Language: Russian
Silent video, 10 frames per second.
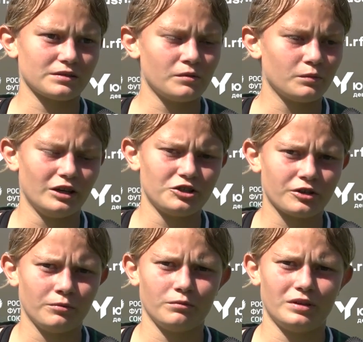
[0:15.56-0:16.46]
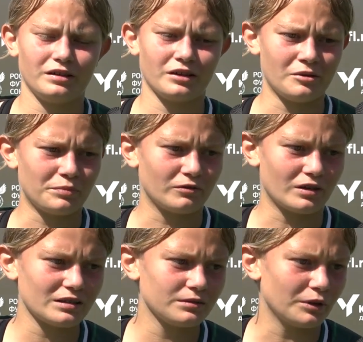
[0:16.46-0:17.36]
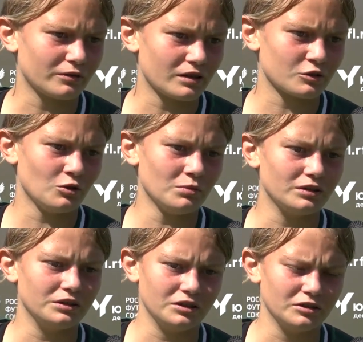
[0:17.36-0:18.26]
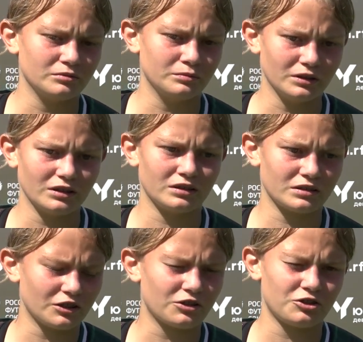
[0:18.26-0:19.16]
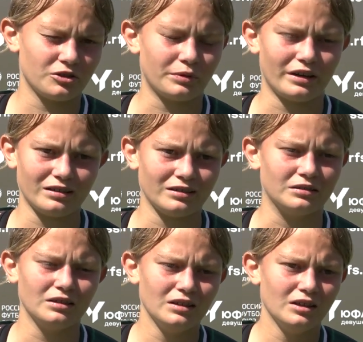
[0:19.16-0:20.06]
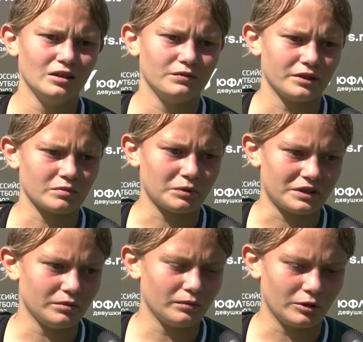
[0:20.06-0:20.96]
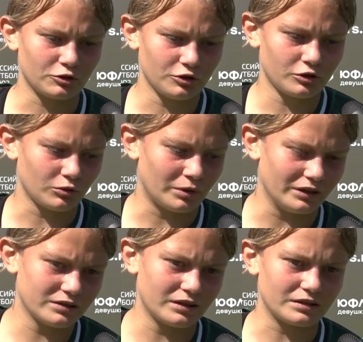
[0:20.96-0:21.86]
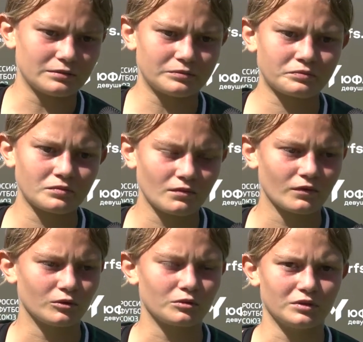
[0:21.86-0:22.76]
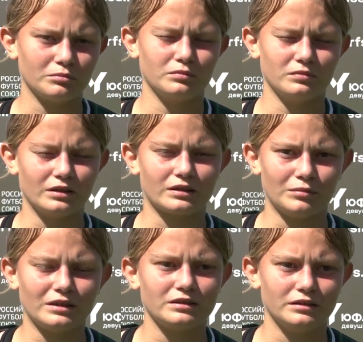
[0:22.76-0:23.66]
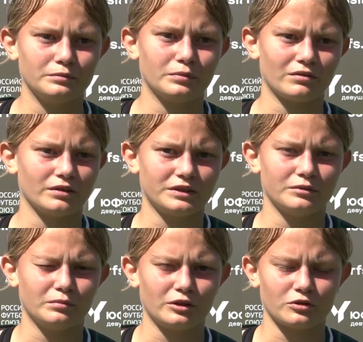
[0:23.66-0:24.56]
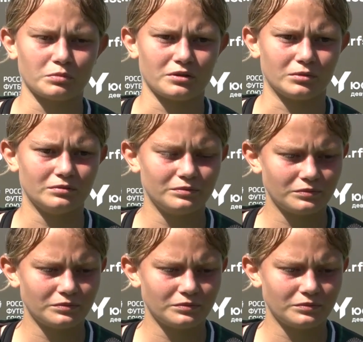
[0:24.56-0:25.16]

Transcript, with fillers: своими болельщиками мы играем первый раз, первый раз дома, и было достаточно приятно. Всем спасибо большое, кто болел за нас. Вот мы от команды, правда, всем большое спасибо.